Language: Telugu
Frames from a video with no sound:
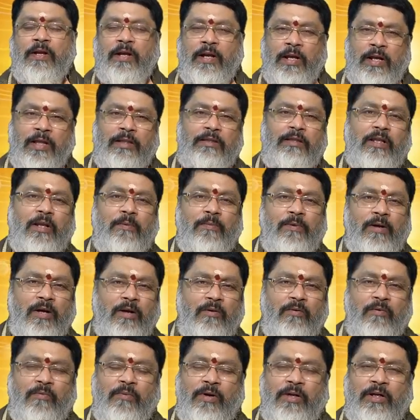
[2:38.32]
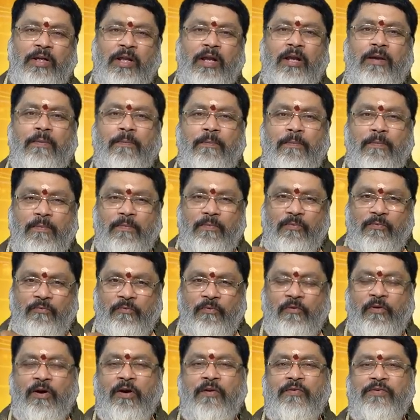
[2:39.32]
కలత్ర భావం అంటే
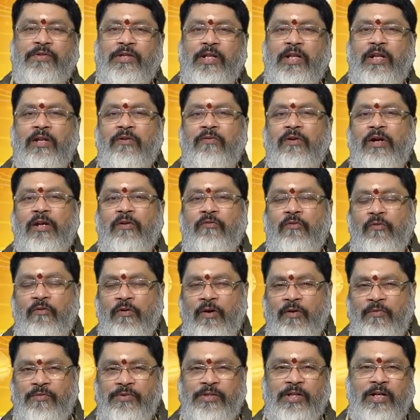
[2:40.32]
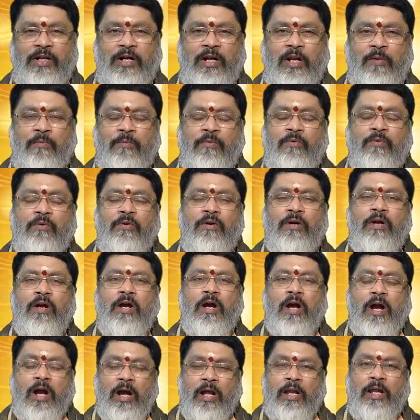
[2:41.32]
వివాహం జరిగిన వాళ్ళకి వివాహం జరగడము
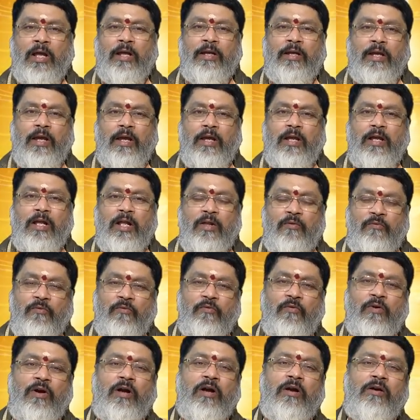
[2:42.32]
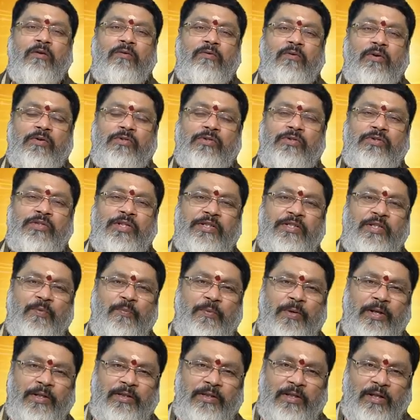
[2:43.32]
అలాగే వివాహం కోసం చేసే
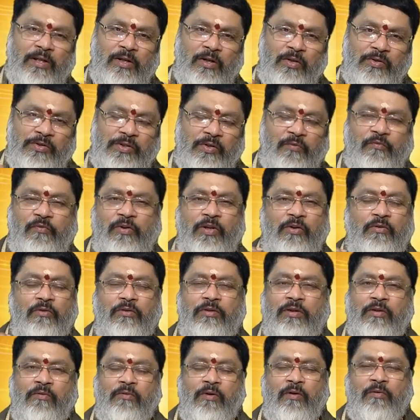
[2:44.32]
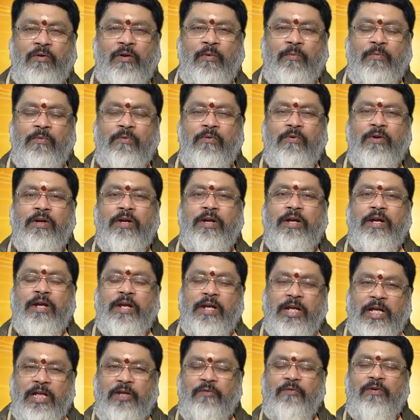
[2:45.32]
ప్రయత్నాల్లో సఫలీకృతం అవడము
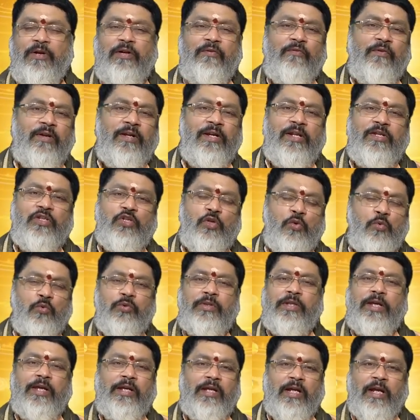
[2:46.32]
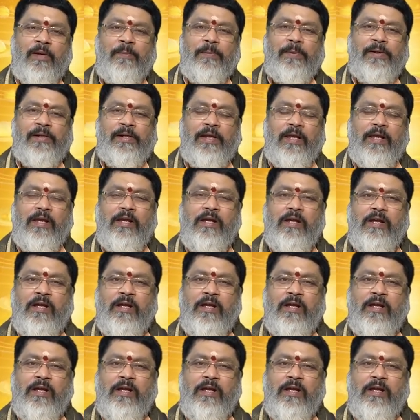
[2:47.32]
ఇటువంటివన్నీ జరుగుతాయి కాబట్టి